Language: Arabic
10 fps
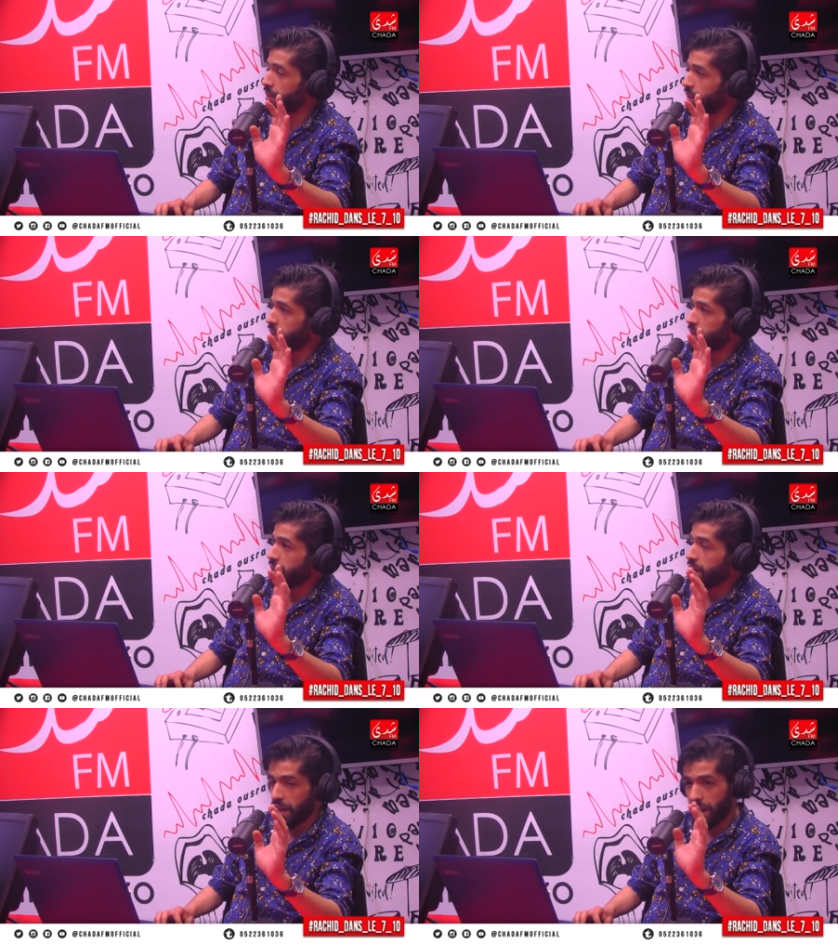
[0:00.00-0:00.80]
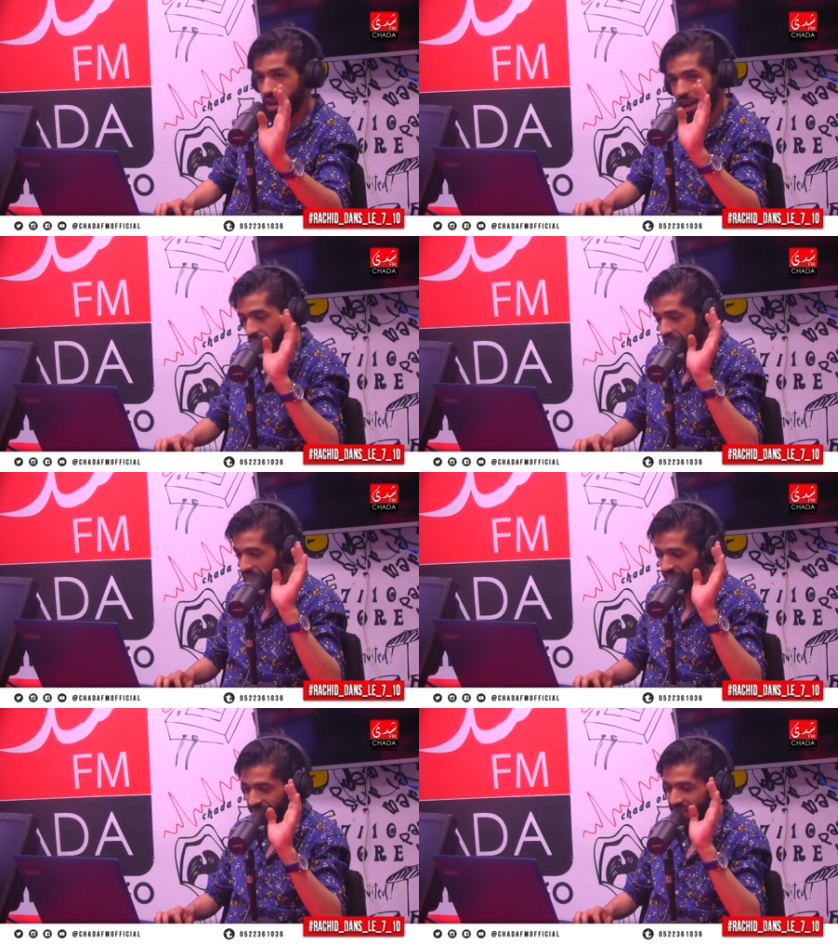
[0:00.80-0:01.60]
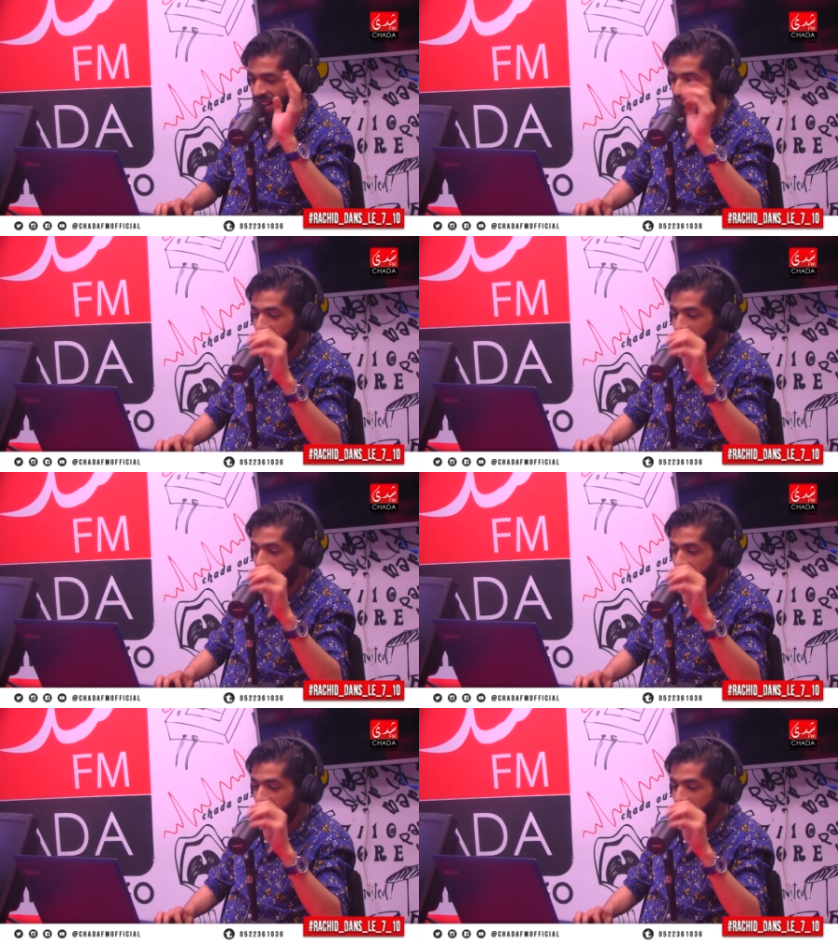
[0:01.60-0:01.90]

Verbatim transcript: اوكي داكور تقدا